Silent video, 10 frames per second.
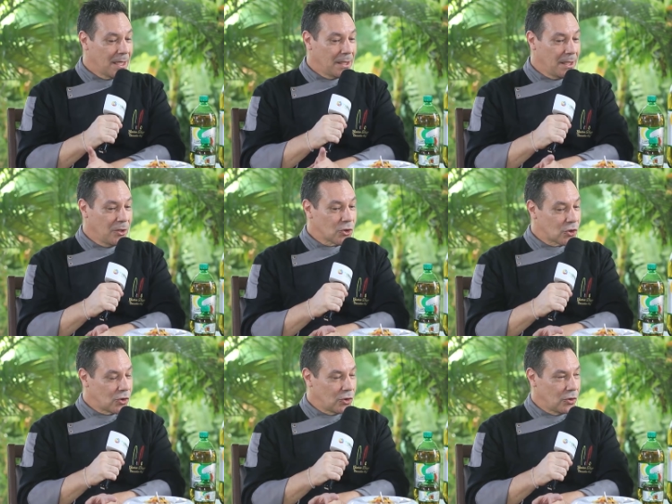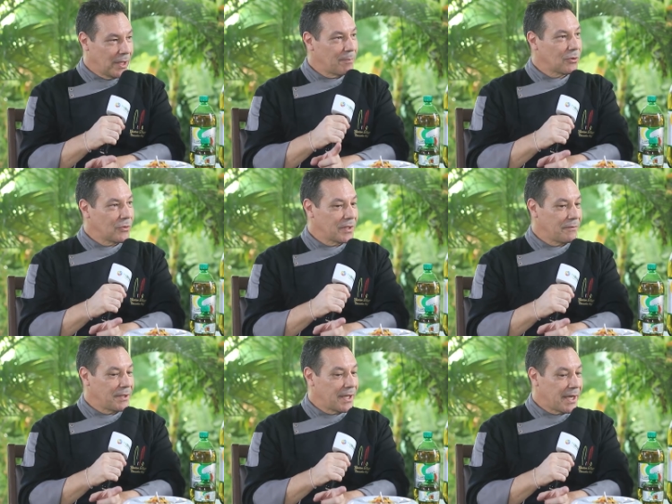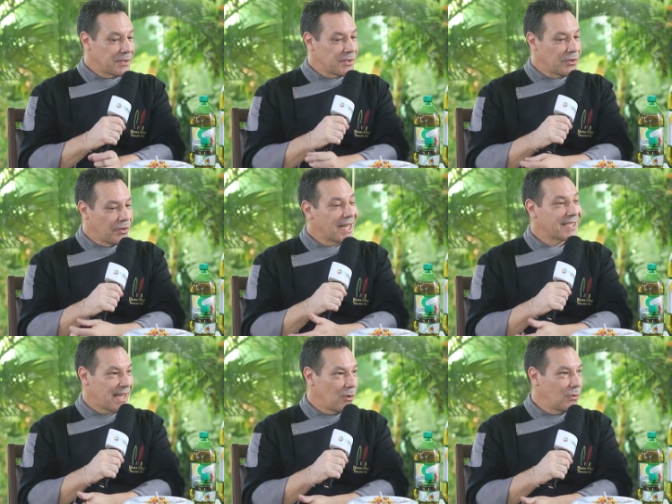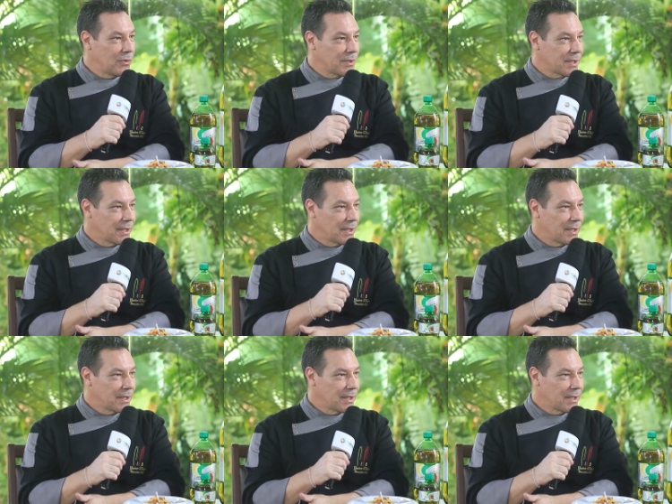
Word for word: Y no solo en la productividad, sino en la salud.